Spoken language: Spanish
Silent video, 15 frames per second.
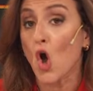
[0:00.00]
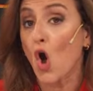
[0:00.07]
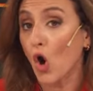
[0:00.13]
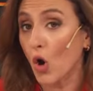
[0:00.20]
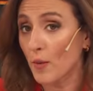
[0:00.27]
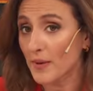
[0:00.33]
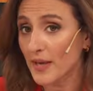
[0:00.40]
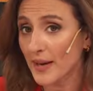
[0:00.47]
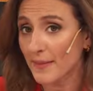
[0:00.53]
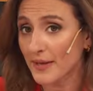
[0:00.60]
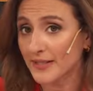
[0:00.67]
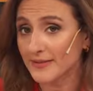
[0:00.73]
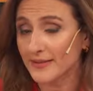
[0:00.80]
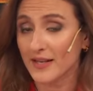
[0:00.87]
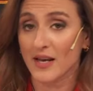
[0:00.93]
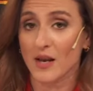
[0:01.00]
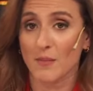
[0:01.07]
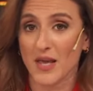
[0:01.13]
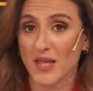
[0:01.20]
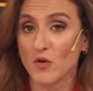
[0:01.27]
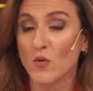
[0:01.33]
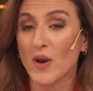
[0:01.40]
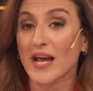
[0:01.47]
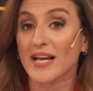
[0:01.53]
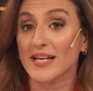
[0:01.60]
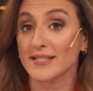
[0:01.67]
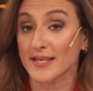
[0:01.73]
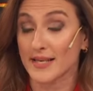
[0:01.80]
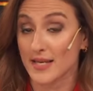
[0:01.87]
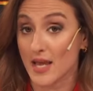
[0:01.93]
Obviamente en el medio una
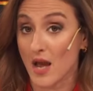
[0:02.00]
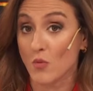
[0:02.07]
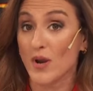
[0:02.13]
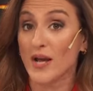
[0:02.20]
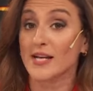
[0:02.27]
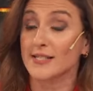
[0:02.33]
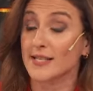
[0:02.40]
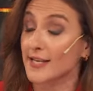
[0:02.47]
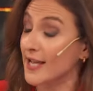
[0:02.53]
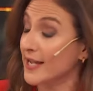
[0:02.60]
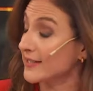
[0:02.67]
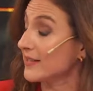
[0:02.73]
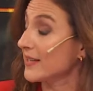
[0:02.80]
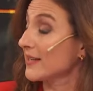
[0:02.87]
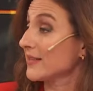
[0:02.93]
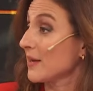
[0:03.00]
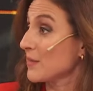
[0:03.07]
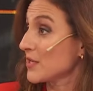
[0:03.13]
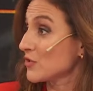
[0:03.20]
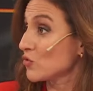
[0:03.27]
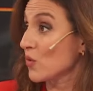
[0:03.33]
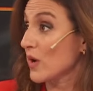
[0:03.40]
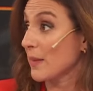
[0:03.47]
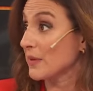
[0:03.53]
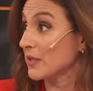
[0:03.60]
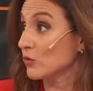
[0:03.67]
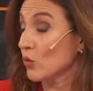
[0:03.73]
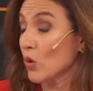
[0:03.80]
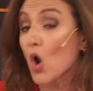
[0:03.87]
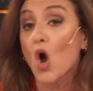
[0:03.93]
cacería, una cacería que tiene también su
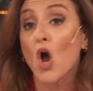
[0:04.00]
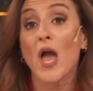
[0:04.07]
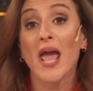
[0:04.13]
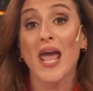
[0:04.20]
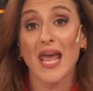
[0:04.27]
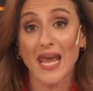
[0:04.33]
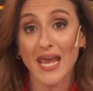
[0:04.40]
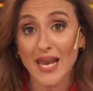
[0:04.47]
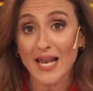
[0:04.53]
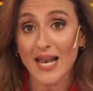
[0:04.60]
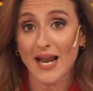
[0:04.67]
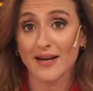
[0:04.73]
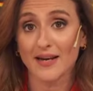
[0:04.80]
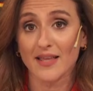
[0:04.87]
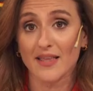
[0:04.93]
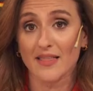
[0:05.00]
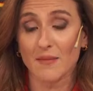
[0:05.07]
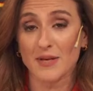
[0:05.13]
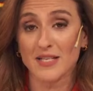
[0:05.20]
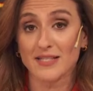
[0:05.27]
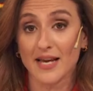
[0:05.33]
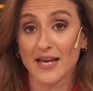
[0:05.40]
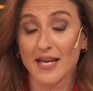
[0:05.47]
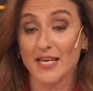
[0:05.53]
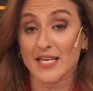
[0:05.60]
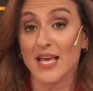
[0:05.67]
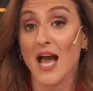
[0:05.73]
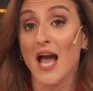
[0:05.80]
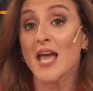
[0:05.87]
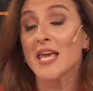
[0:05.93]
capítulo en las redes de
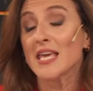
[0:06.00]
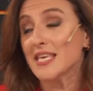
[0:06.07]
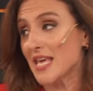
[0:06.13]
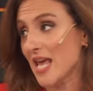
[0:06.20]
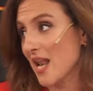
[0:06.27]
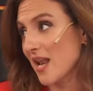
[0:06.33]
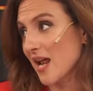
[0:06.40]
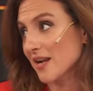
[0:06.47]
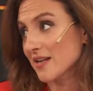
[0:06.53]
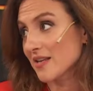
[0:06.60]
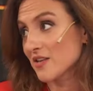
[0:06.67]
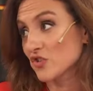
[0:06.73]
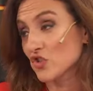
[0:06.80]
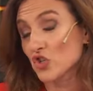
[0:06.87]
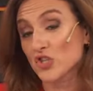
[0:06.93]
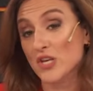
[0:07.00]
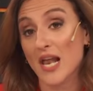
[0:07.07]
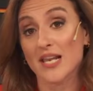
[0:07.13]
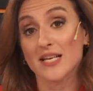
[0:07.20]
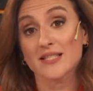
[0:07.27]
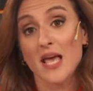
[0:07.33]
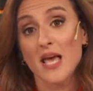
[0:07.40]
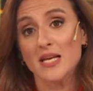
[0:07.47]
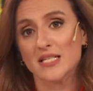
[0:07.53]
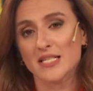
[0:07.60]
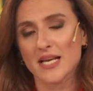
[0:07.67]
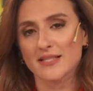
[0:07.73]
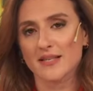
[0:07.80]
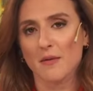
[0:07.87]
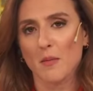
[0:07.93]
mensajería y en las redes sociales.
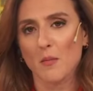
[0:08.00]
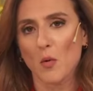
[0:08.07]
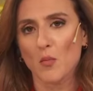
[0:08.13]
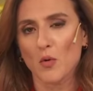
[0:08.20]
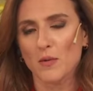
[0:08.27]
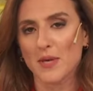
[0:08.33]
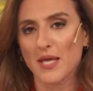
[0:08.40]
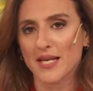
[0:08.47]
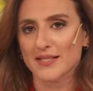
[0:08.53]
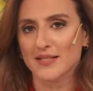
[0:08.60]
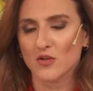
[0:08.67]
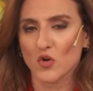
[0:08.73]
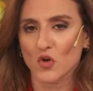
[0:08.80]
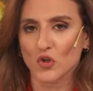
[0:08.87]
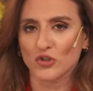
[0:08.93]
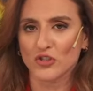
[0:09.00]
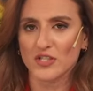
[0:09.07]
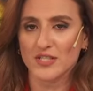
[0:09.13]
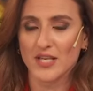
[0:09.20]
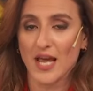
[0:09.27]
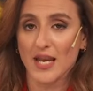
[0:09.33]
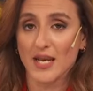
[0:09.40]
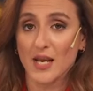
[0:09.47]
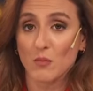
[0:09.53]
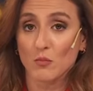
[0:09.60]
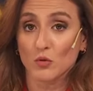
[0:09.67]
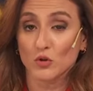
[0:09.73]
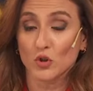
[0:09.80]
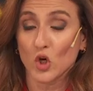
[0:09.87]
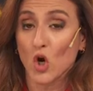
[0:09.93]
Ya sabemos muy bien, ha sido noticia en el
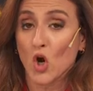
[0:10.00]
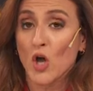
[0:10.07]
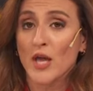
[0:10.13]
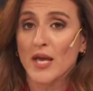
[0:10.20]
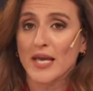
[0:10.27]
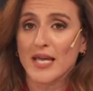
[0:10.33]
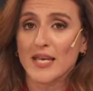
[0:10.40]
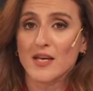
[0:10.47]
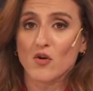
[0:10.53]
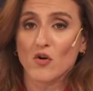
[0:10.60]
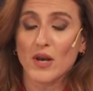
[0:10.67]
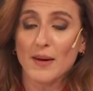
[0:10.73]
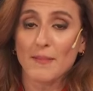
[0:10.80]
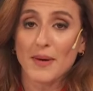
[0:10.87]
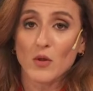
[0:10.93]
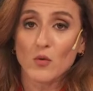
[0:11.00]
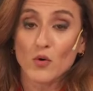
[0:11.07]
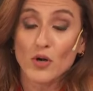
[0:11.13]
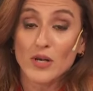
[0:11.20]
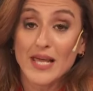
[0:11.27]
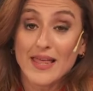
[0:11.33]
mundo que Nicolás Maduro le ha